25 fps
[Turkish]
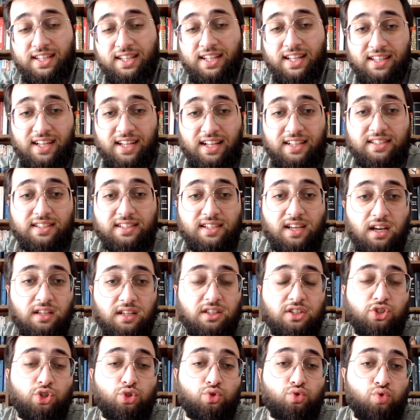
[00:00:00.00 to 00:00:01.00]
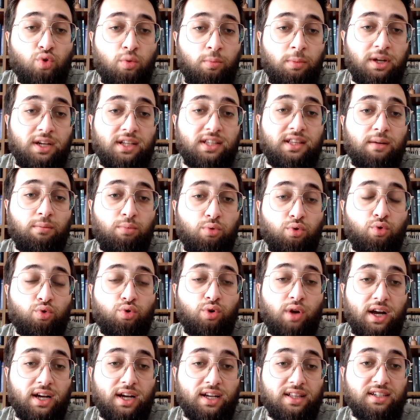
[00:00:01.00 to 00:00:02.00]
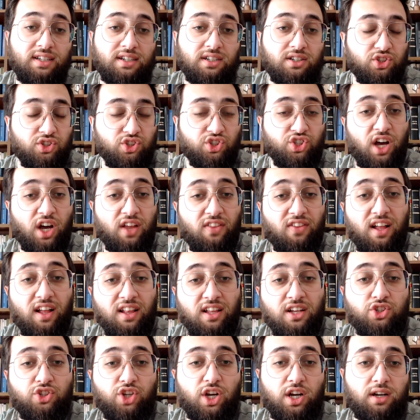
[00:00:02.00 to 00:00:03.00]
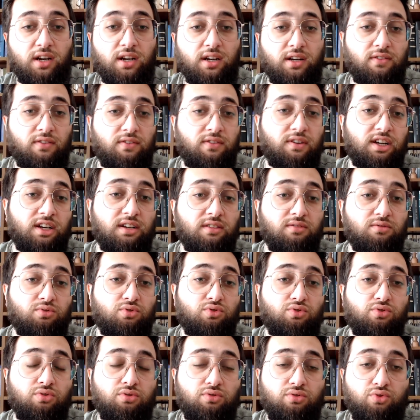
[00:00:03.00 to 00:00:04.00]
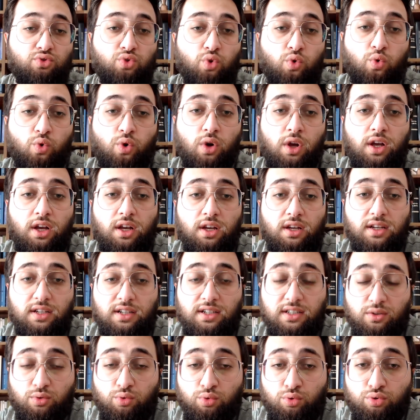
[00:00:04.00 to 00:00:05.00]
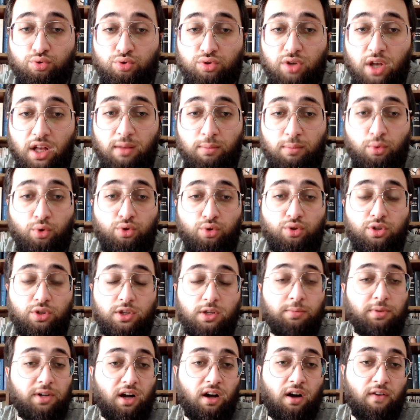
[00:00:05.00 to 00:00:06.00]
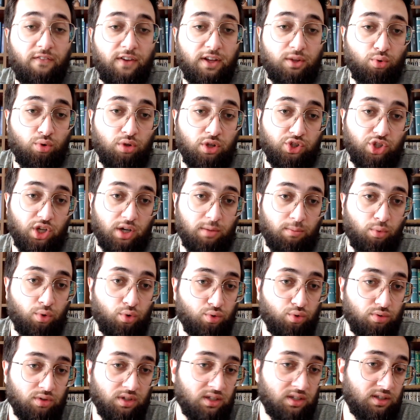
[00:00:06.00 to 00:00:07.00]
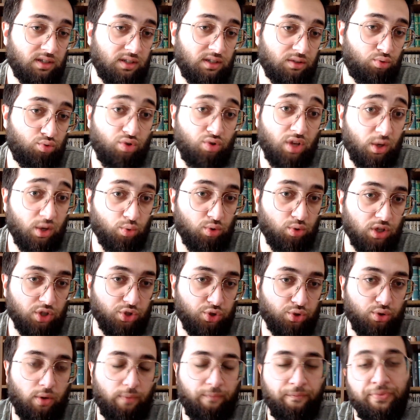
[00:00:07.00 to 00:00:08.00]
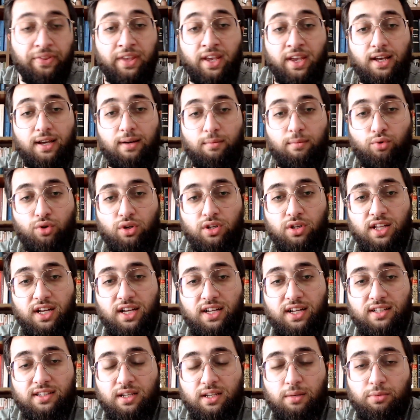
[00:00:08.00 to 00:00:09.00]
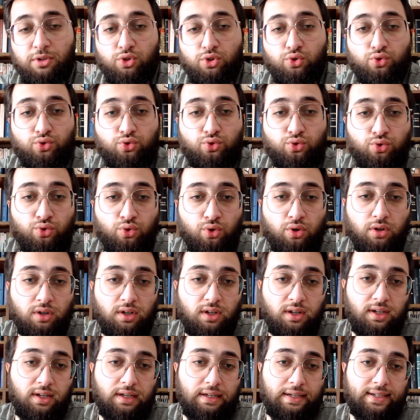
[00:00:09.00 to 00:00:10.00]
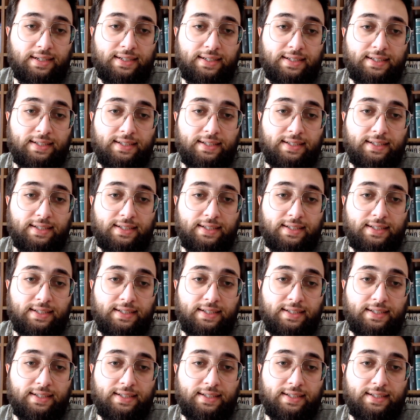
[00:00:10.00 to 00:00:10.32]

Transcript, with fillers: neden sadece Somali'de bu kuraklık can alacak ve e, çok e, ulusal boyutta bir afet olacak boy, e, düzeye ulaşıyor? Burada tabii ki şunu e,